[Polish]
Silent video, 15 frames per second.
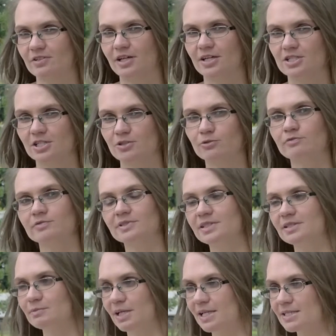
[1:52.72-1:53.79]
gadżetów
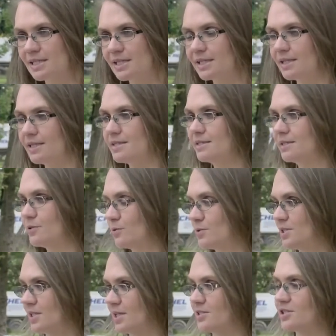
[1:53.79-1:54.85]
i miejskich
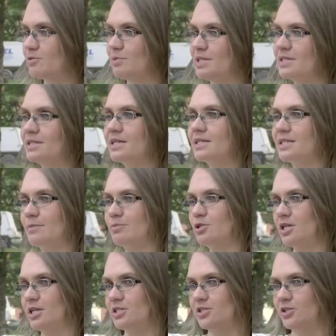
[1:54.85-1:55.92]
instytucji naszych miejskich
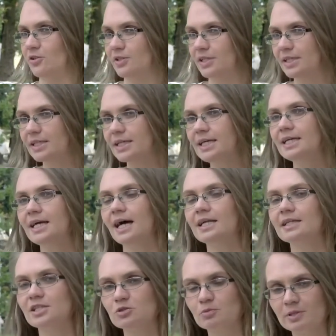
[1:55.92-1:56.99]
zaprzyjaźnionych,
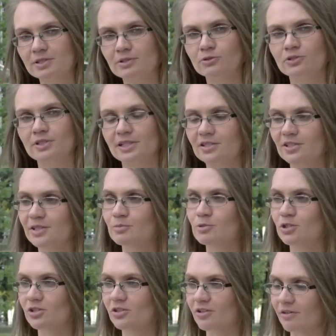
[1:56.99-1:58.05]
ale też będą to nagrody
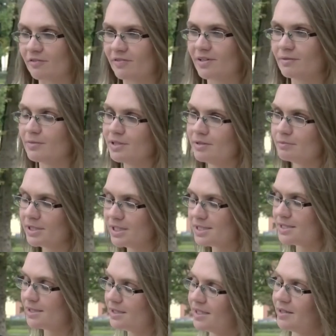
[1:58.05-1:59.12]
przygodowe,
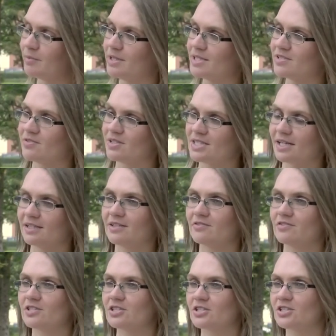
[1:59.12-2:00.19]
między innymi
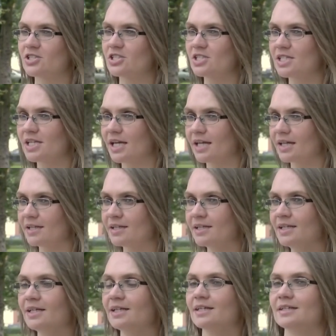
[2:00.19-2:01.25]
zwiedzanie wieży ciśnień,
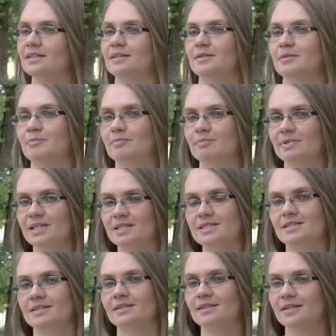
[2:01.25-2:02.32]

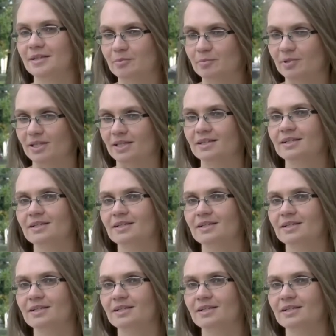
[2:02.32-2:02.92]
między innymi